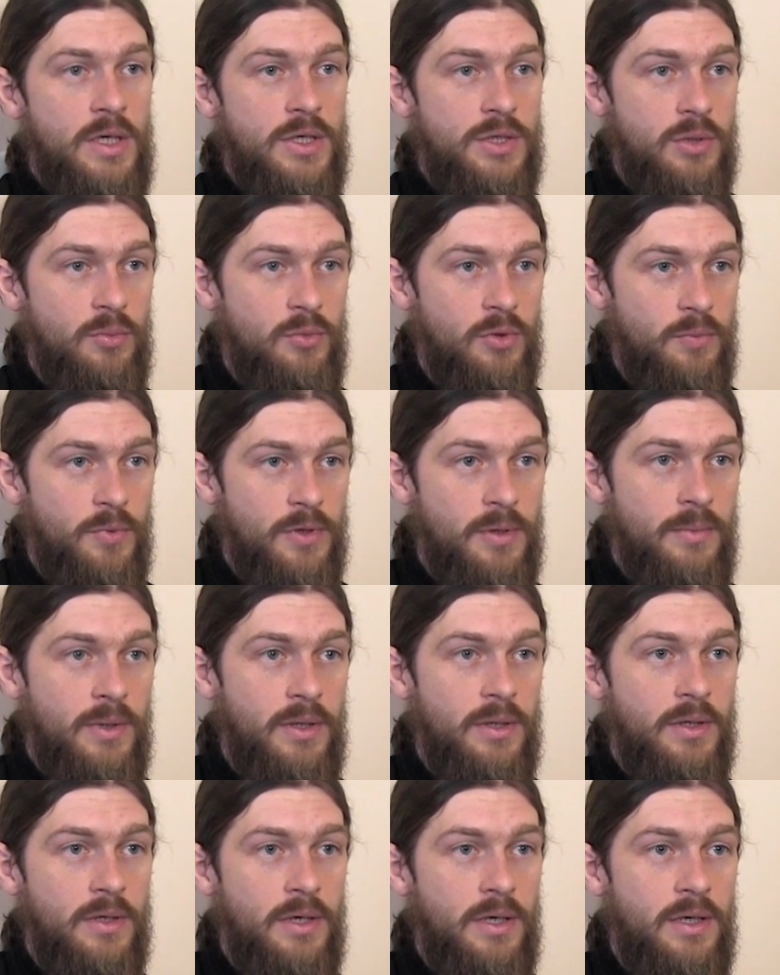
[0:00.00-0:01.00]
чтобы он
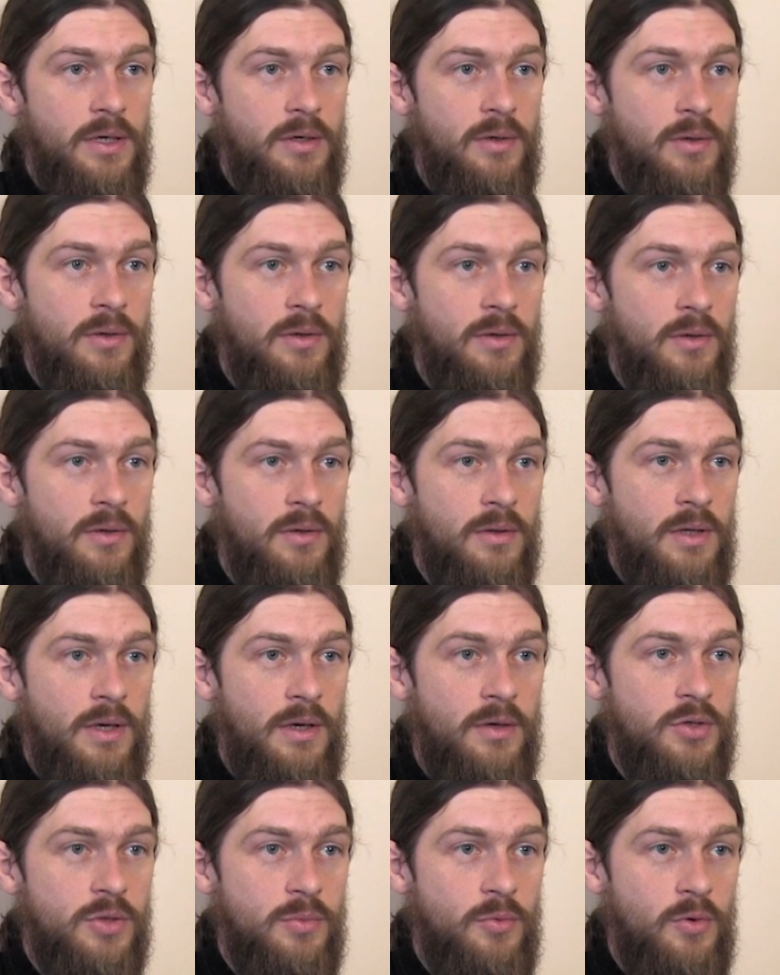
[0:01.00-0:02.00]
понимал, на каких, э,
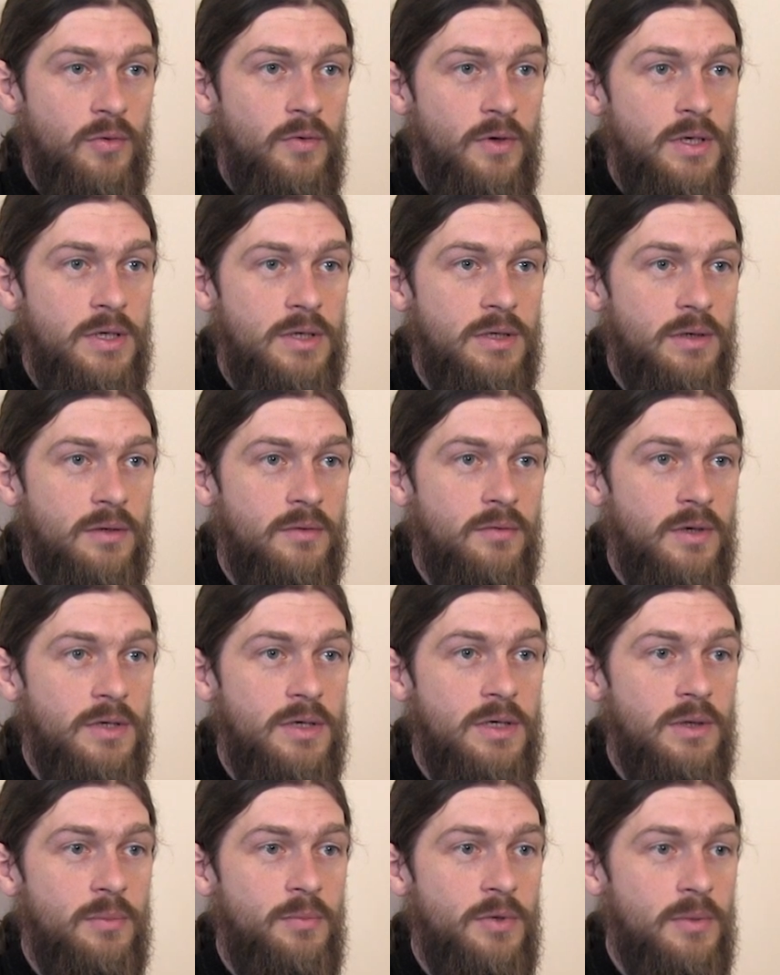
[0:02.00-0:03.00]
да, чтобы руководитель этого
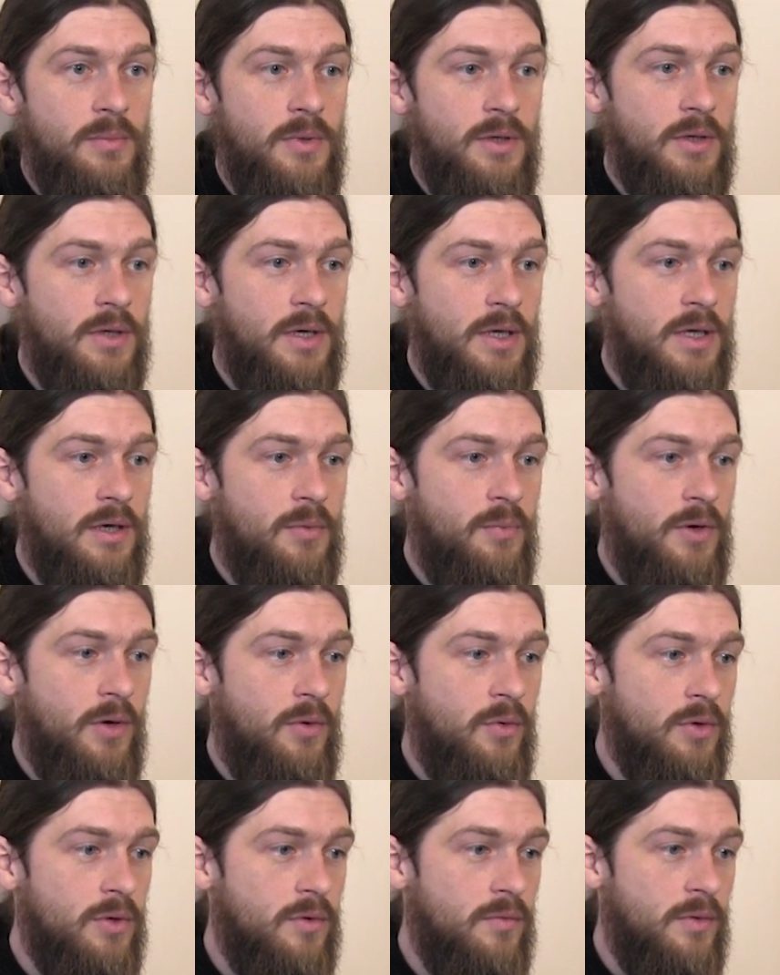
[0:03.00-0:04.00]
отдела понимал, на каких
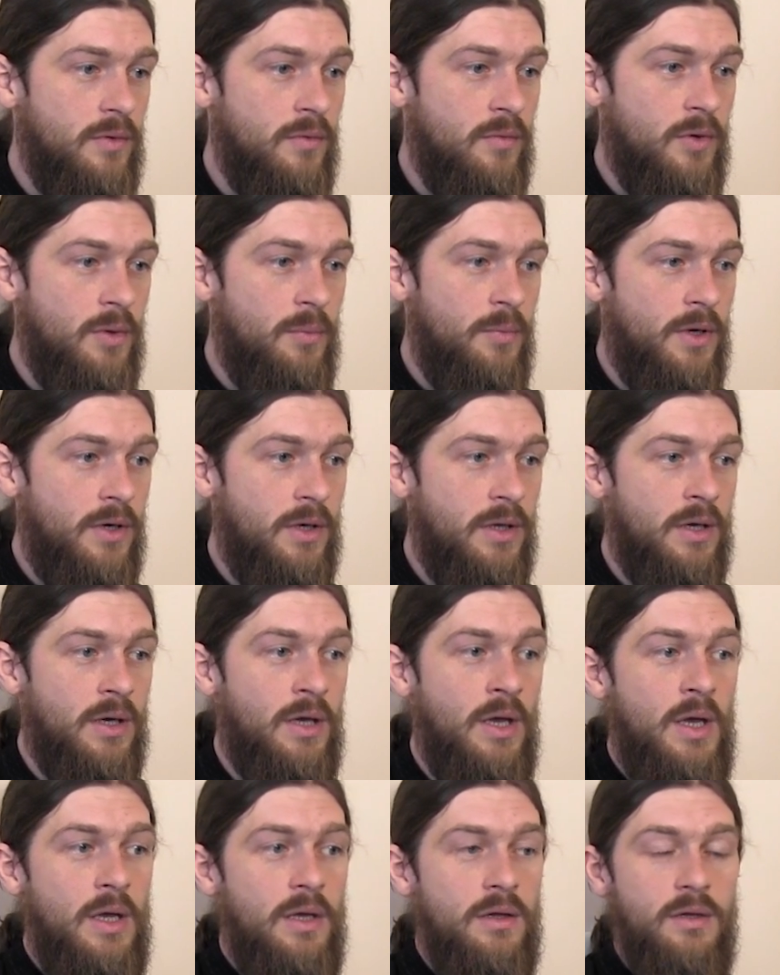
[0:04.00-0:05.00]
приходов его епархии
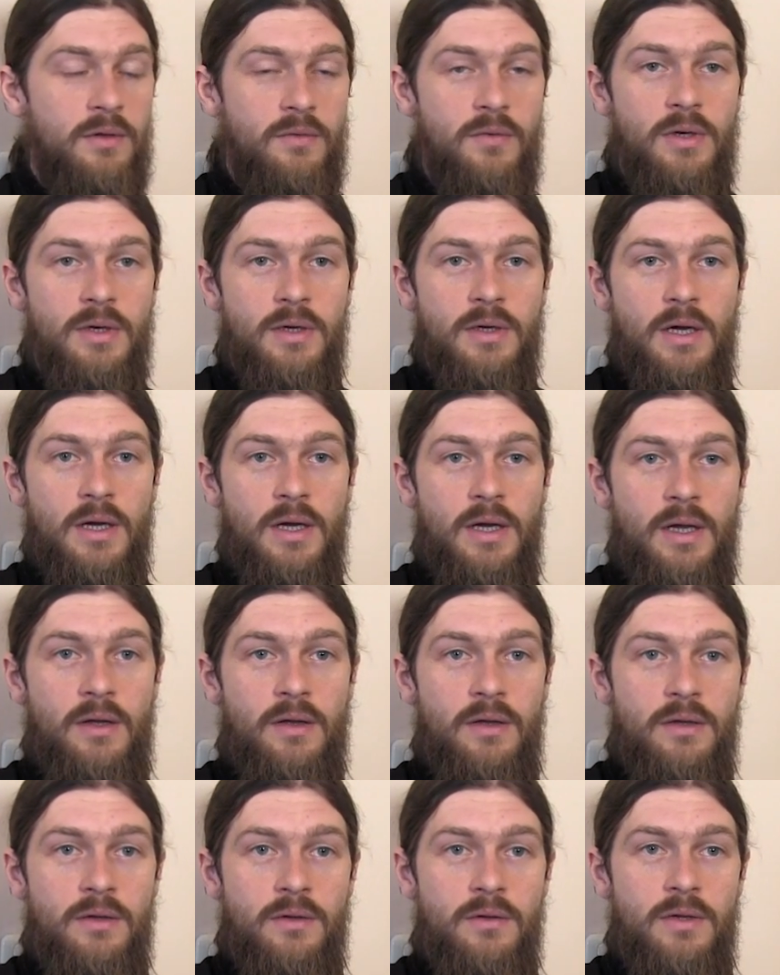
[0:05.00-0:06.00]
действительно
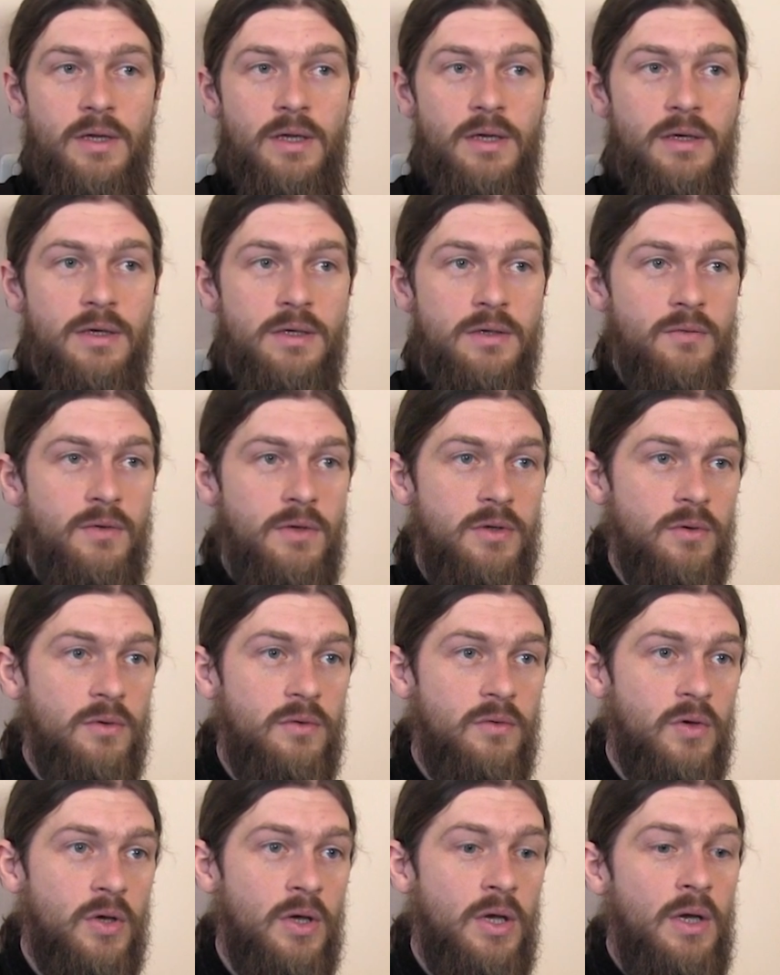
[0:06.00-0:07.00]
какая деятельность
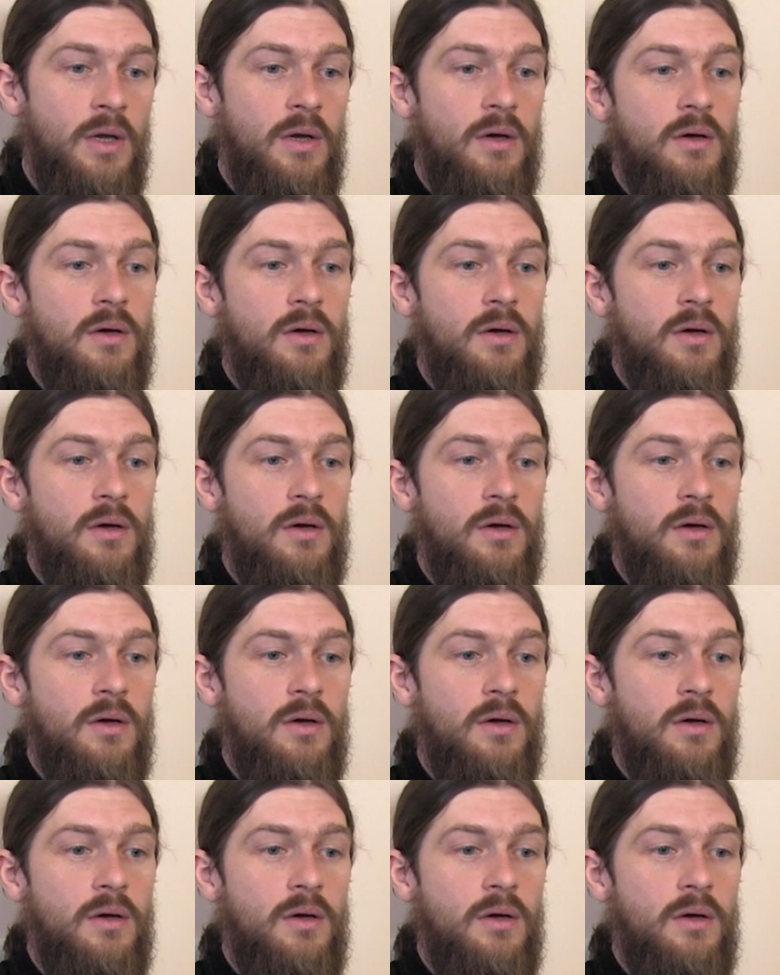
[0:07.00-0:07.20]
ведется.